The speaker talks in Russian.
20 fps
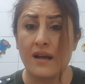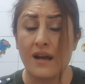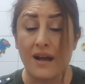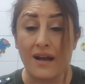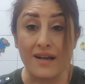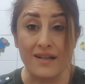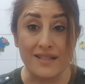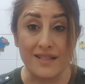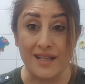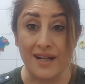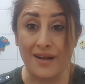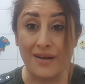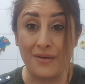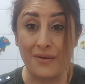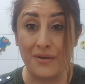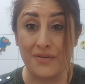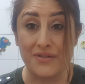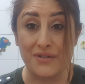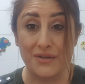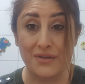А
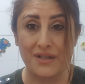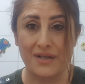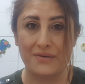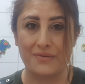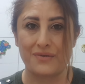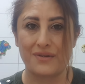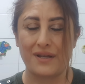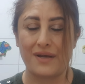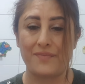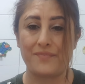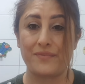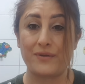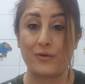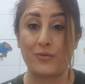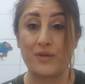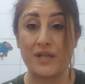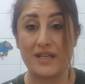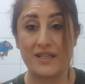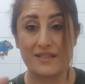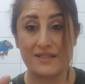остальное все ерунда. У
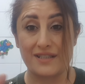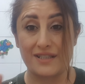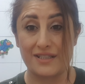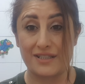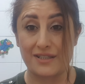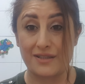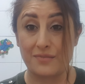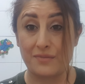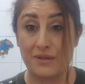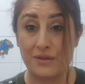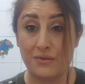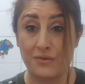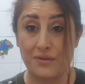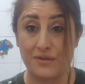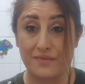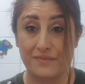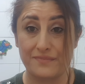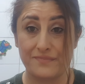меня есть 10 минут.